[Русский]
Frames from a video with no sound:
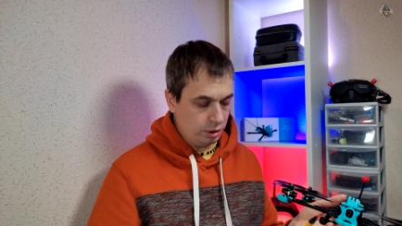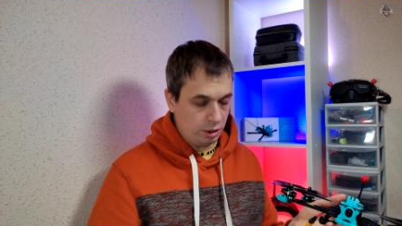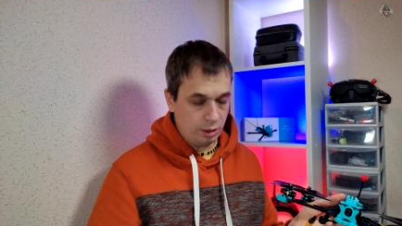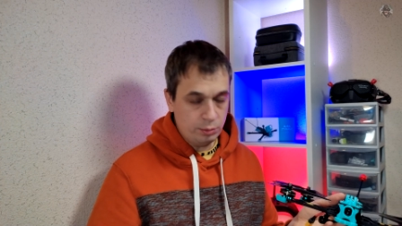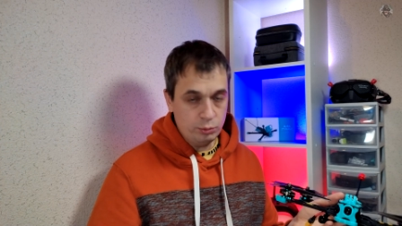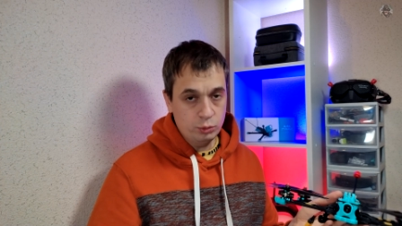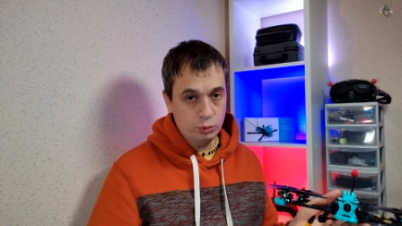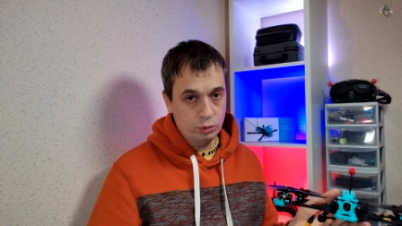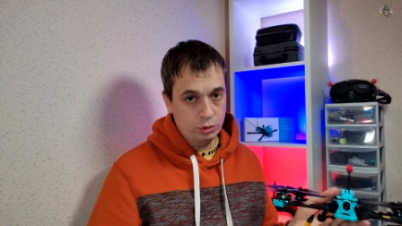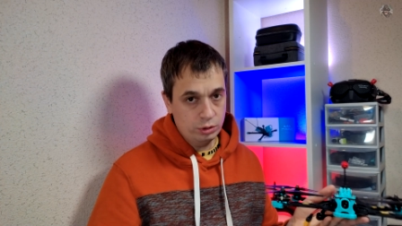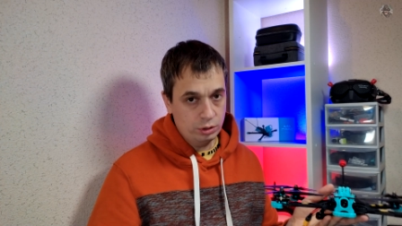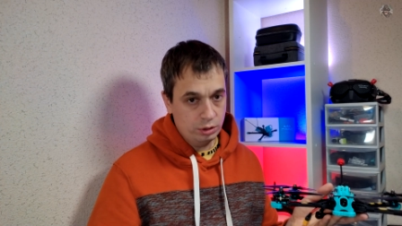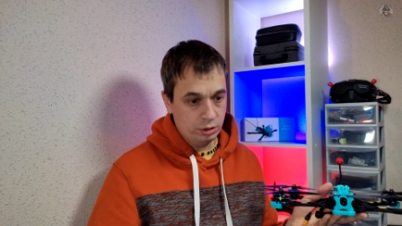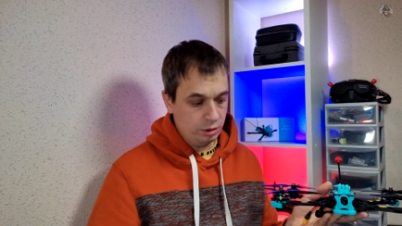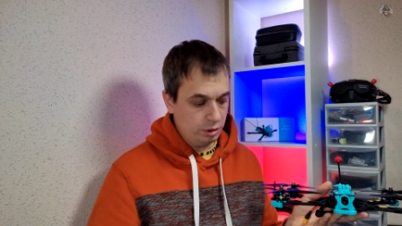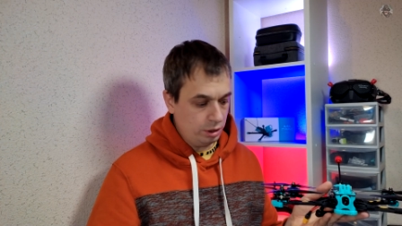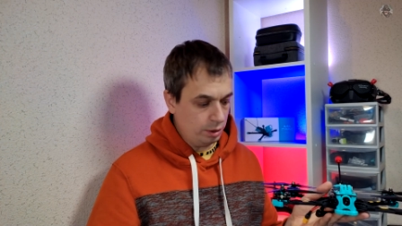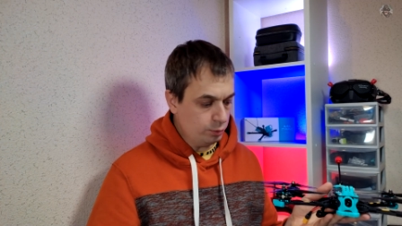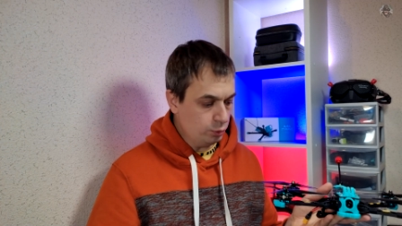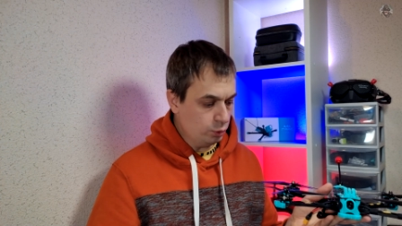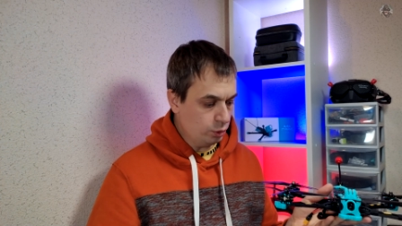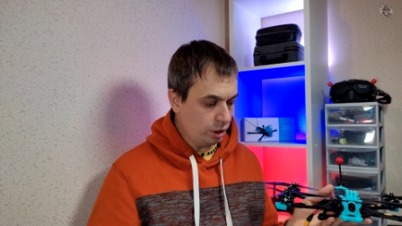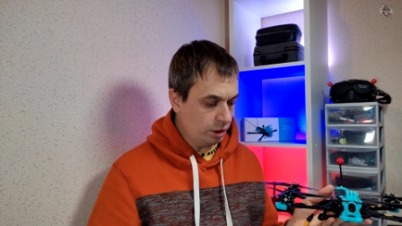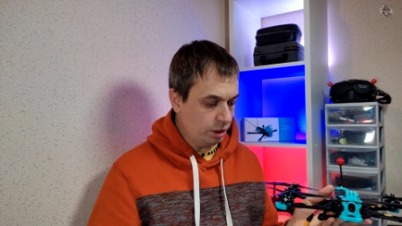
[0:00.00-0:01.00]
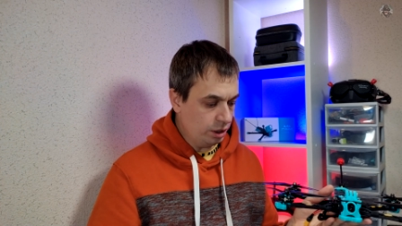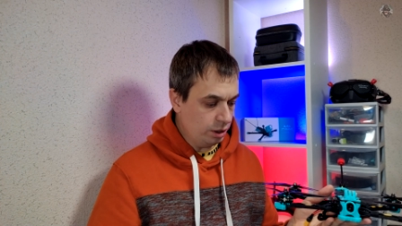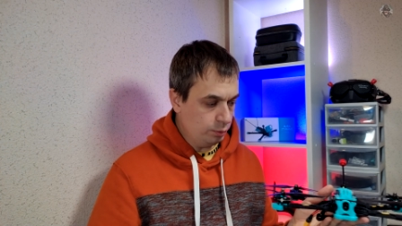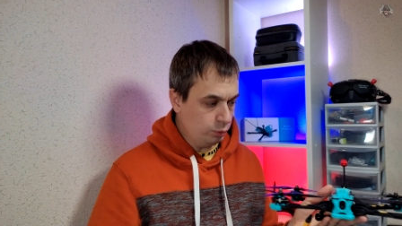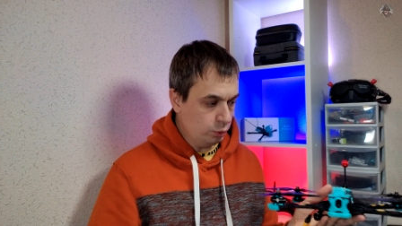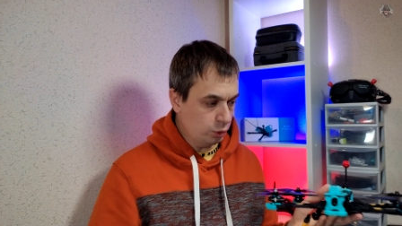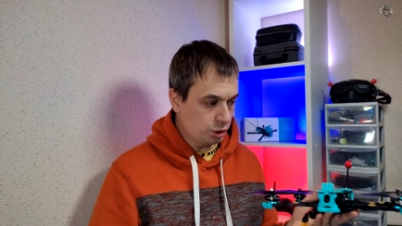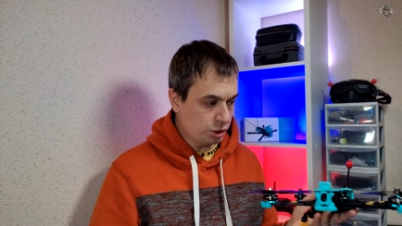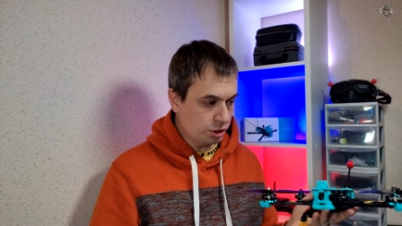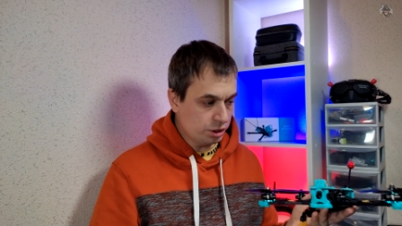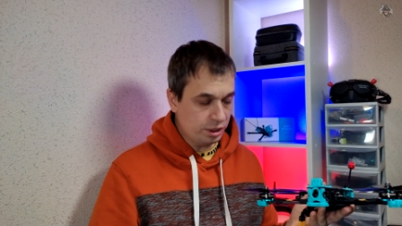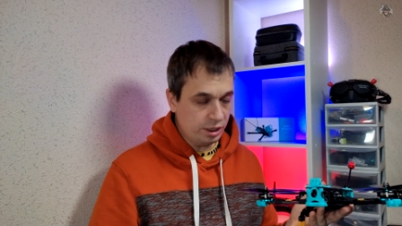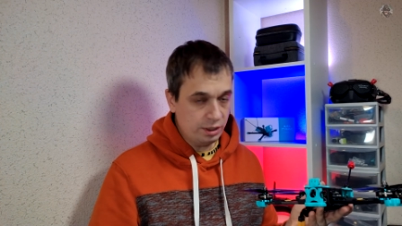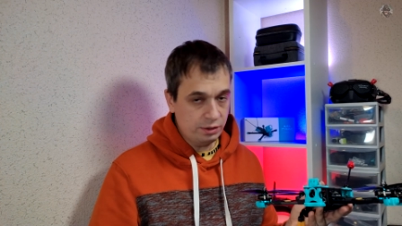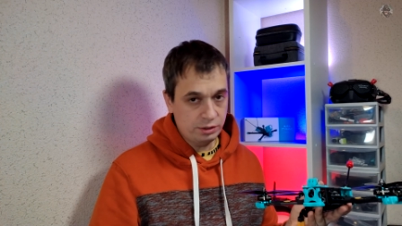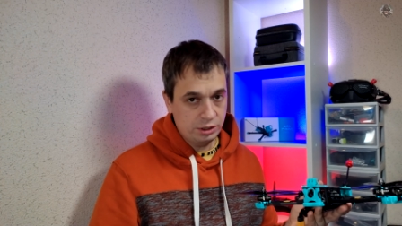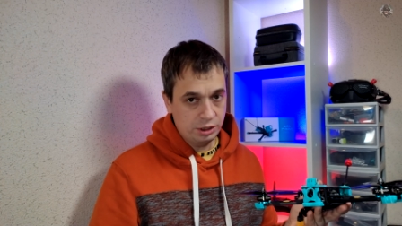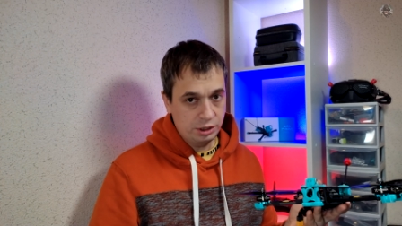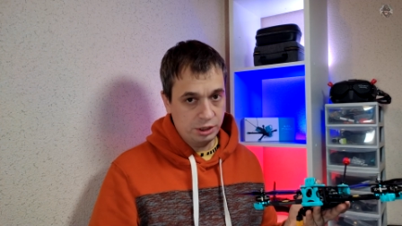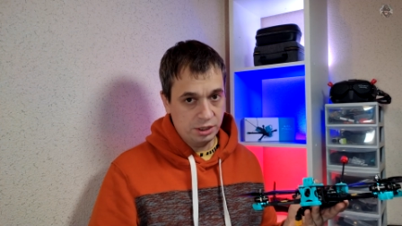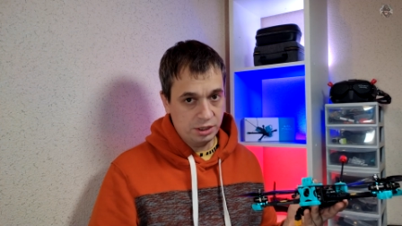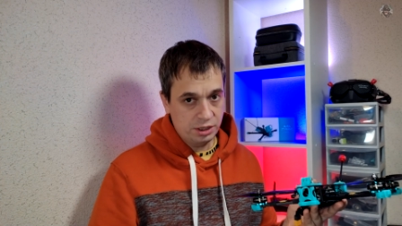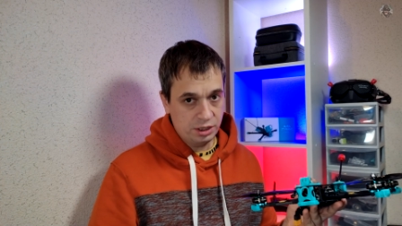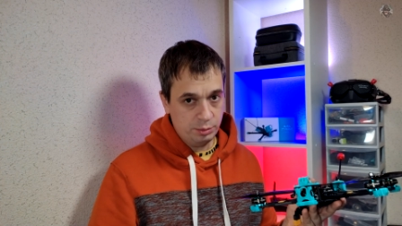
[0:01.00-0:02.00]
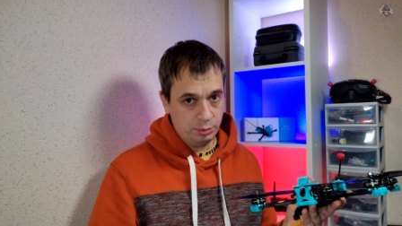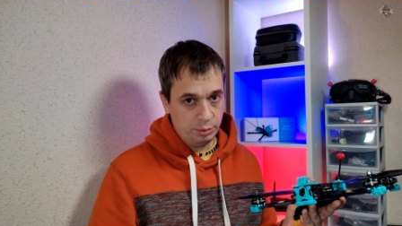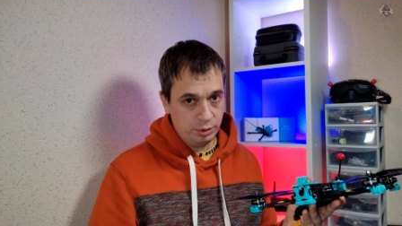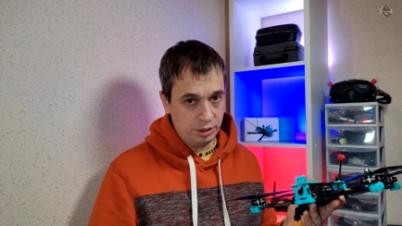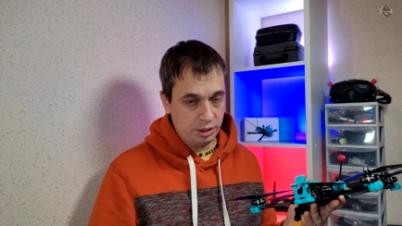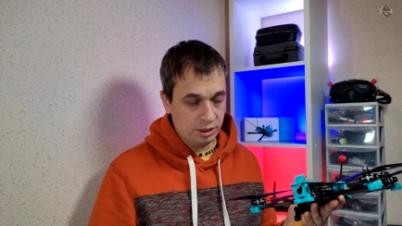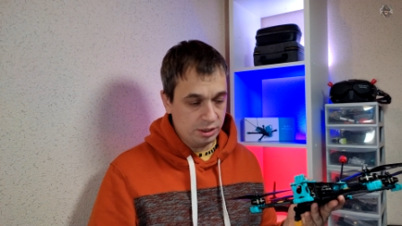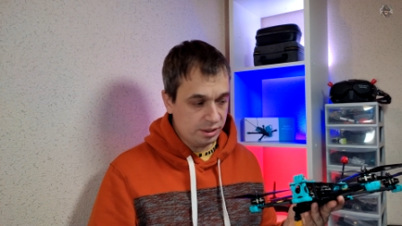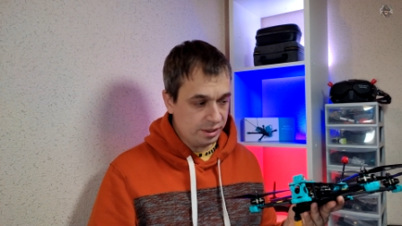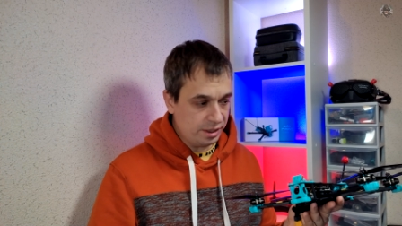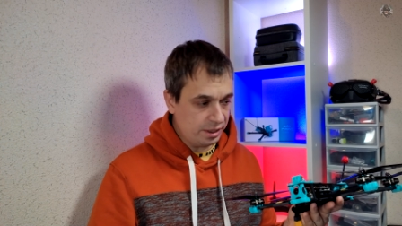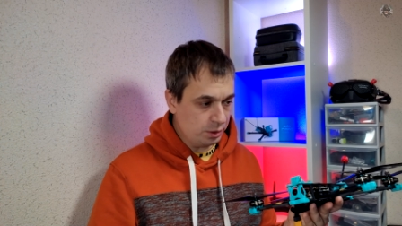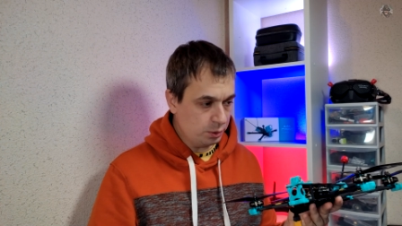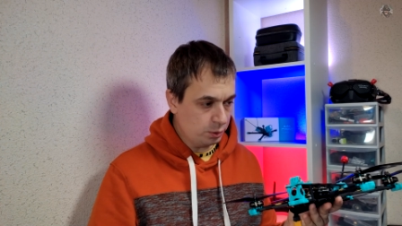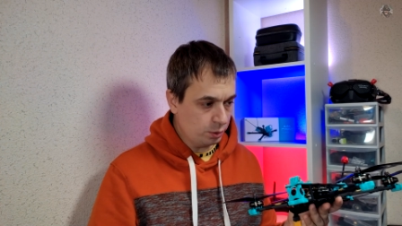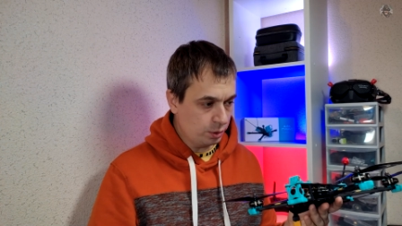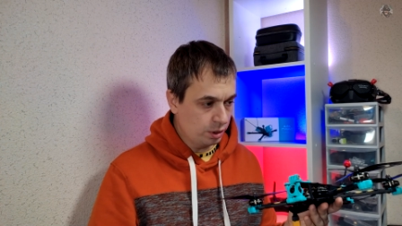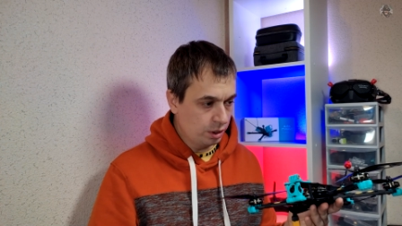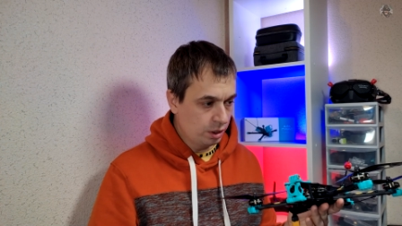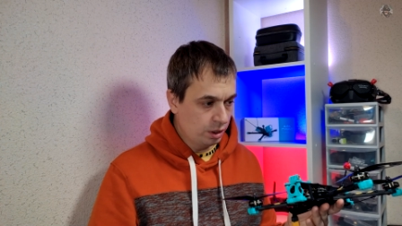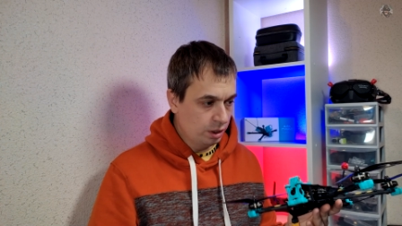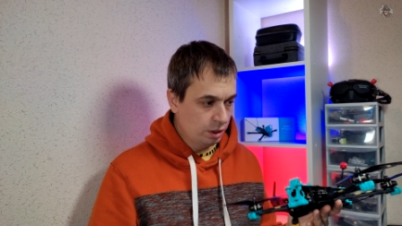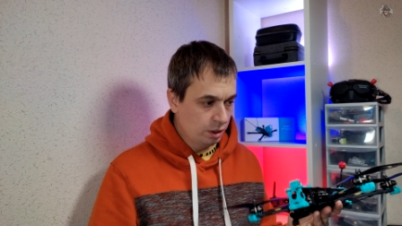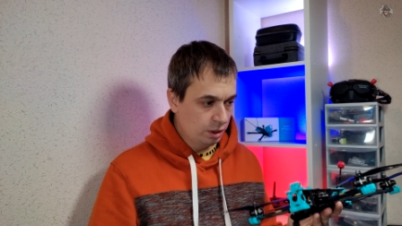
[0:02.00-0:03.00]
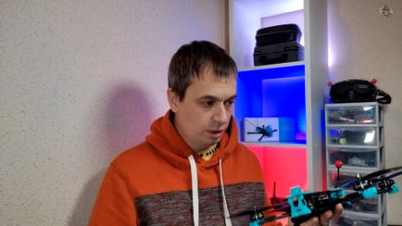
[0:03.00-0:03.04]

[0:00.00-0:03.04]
кому, кому какие больше нравятся чисто по дизайну.